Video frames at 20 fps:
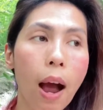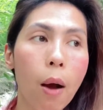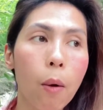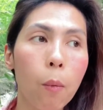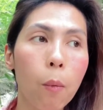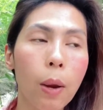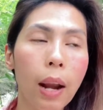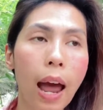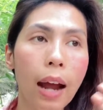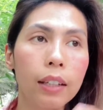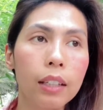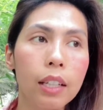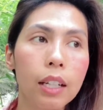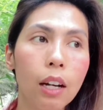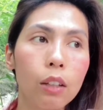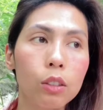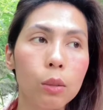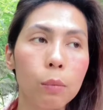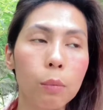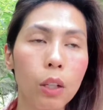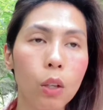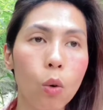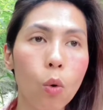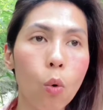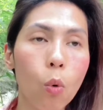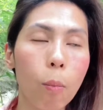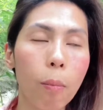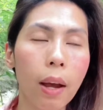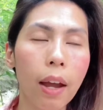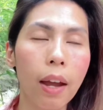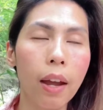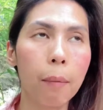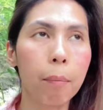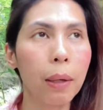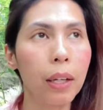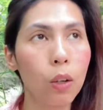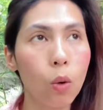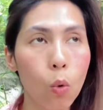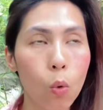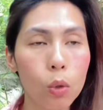เวลาที่เราจะ
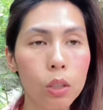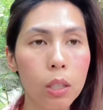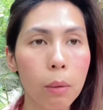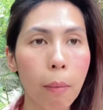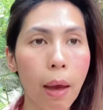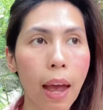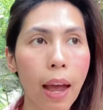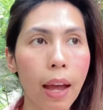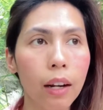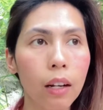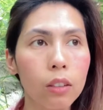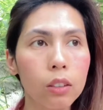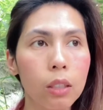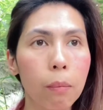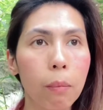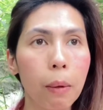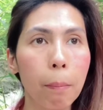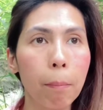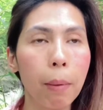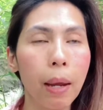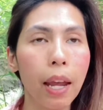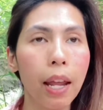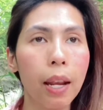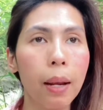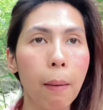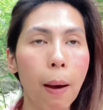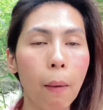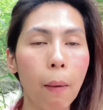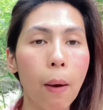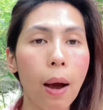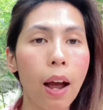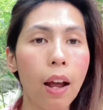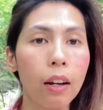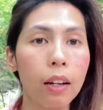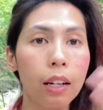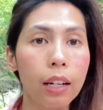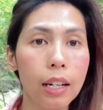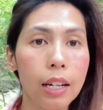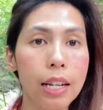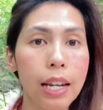ไปกู้ใช่ไหมเราจะมาเป็นแบบว่า
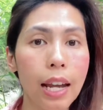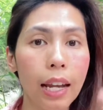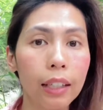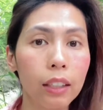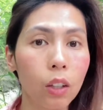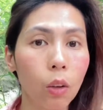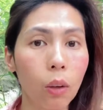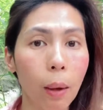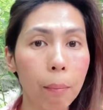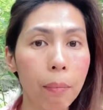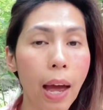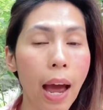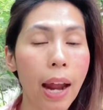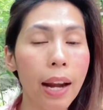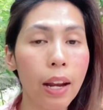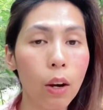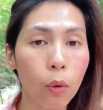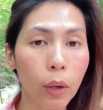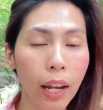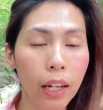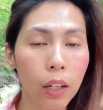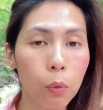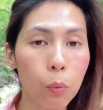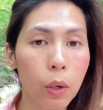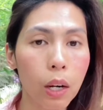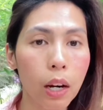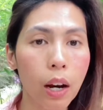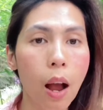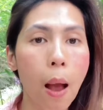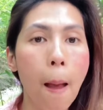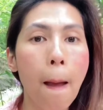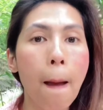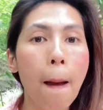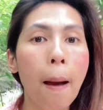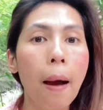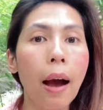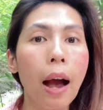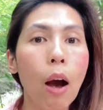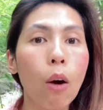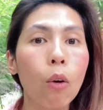เรียนเกี่ยวกับด้าน healthcare network
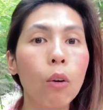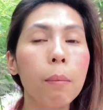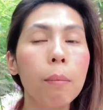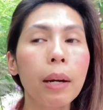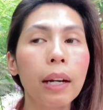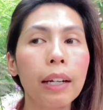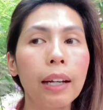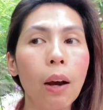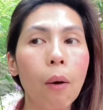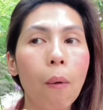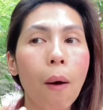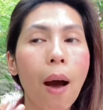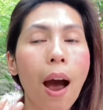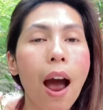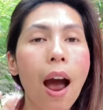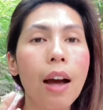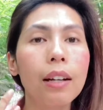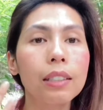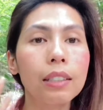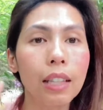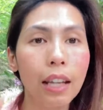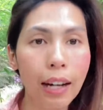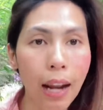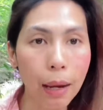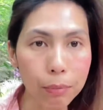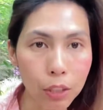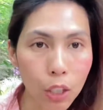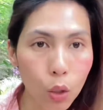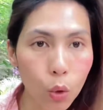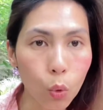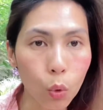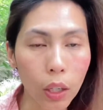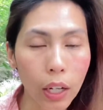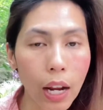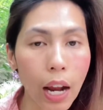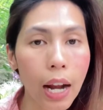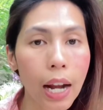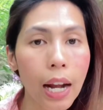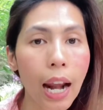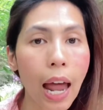เขาก็เหมือนกับว่าสนับสนุน
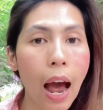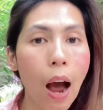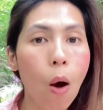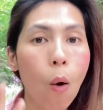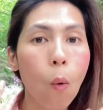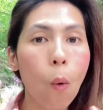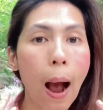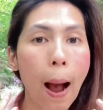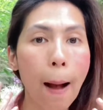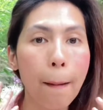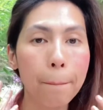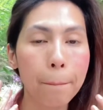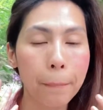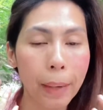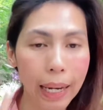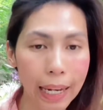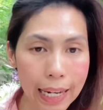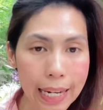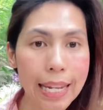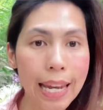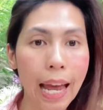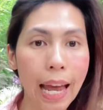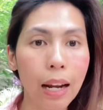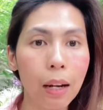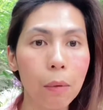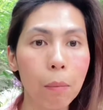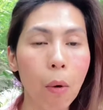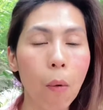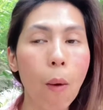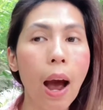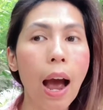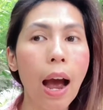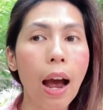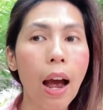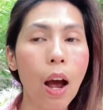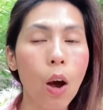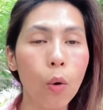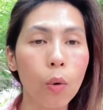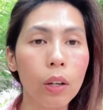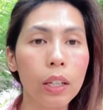ให้เราอะไปเรียนเพราะว่า
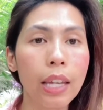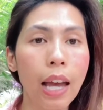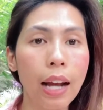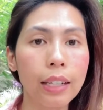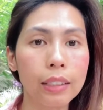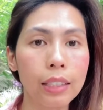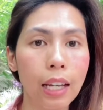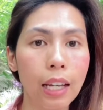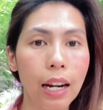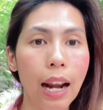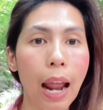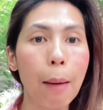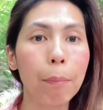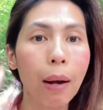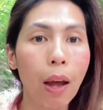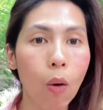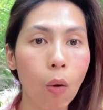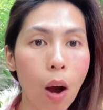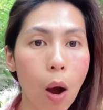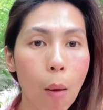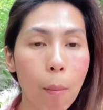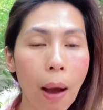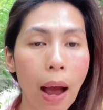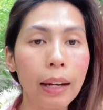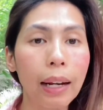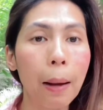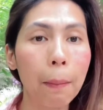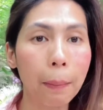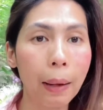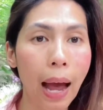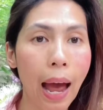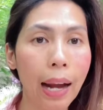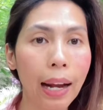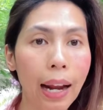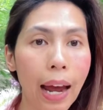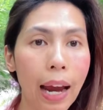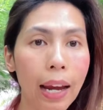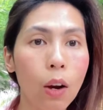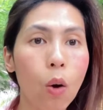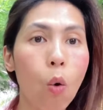เขาก็อยากจะรับเราเข้ามาทำงาน
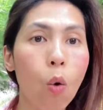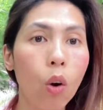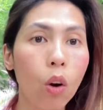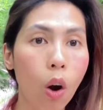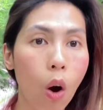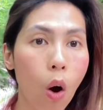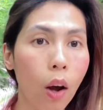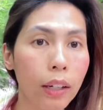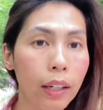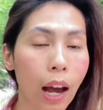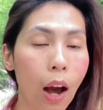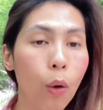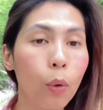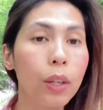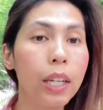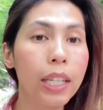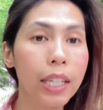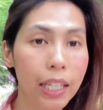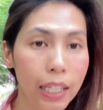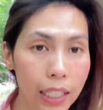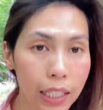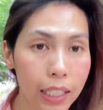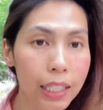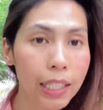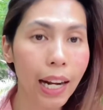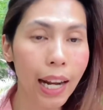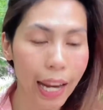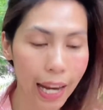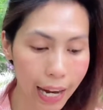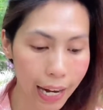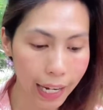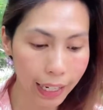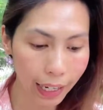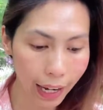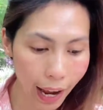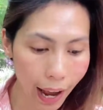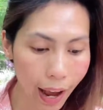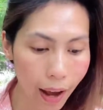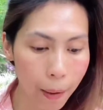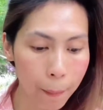ให้องค์กรเขาดีขึ้นนั่นเอง
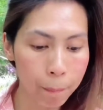นะคะ